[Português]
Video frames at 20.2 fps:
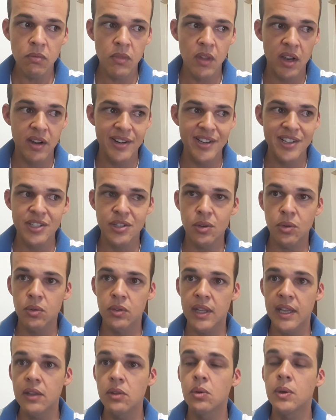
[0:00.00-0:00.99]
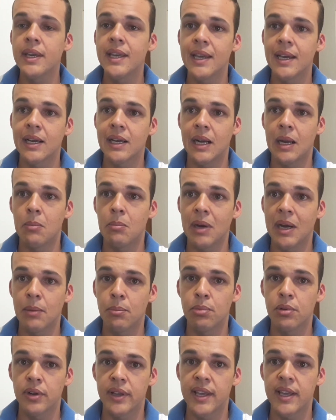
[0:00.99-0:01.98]
a gente não tem do que reclamar,
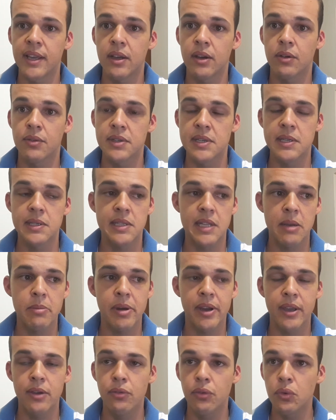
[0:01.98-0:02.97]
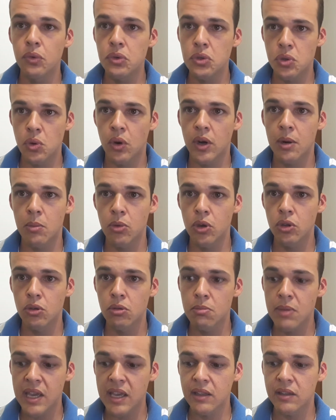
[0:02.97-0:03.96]
porque é um sistema que funciona muito
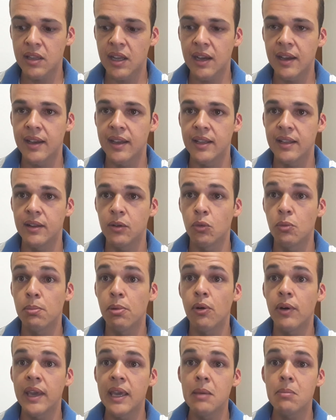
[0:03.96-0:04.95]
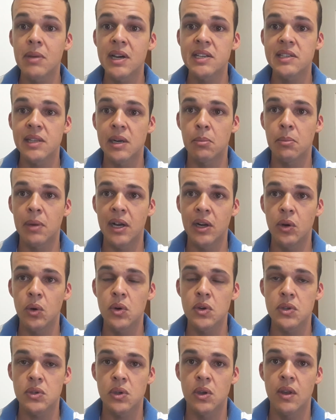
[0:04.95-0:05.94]
bem, tá? Ele é um pouquinho mais
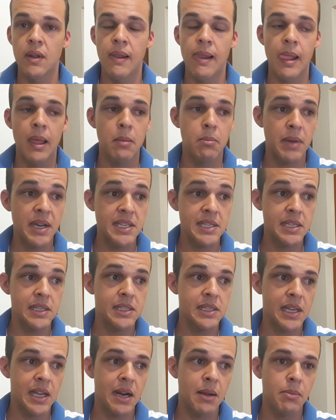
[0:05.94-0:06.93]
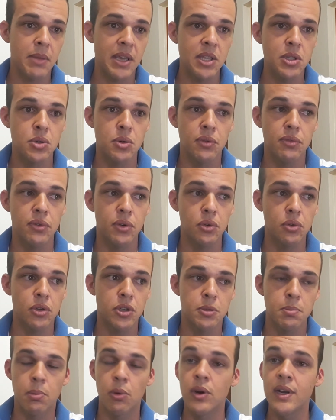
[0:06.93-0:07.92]
trabalhoso, mas sinceramente o filtro
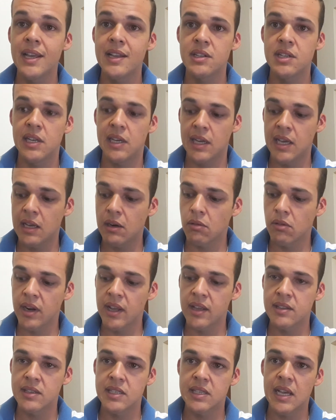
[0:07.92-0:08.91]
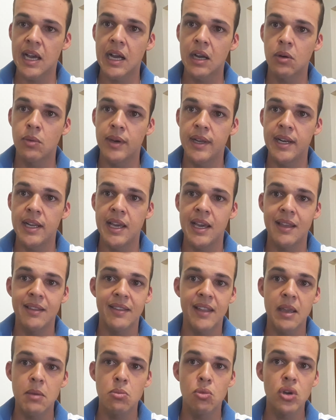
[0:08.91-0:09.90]
de polietileno, né, de saco, ele
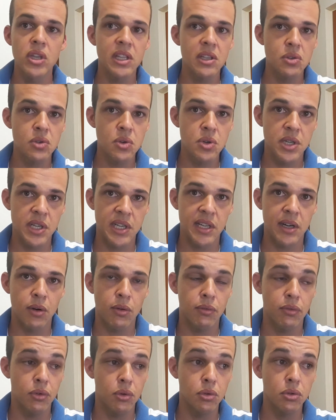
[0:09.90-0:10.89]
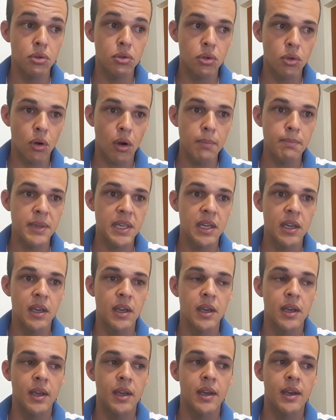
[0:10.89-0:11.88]
retém muita sujeira, é um filtro top,
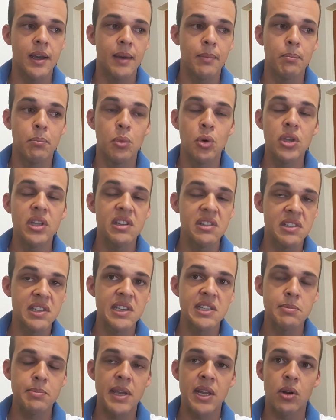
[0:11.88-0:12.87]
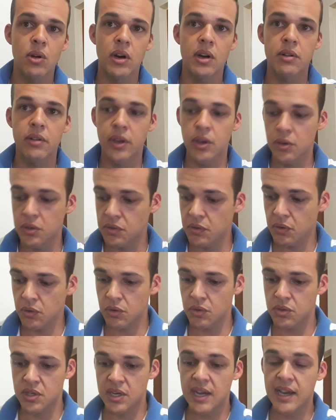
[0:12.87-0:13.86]
muitas vezes melhor do que os
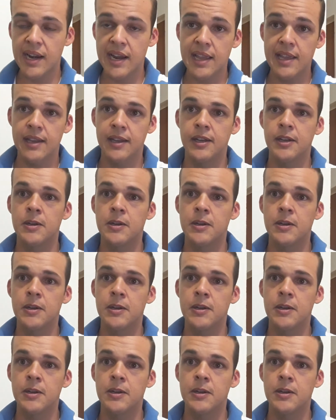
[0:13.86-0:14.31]
filtros de areia.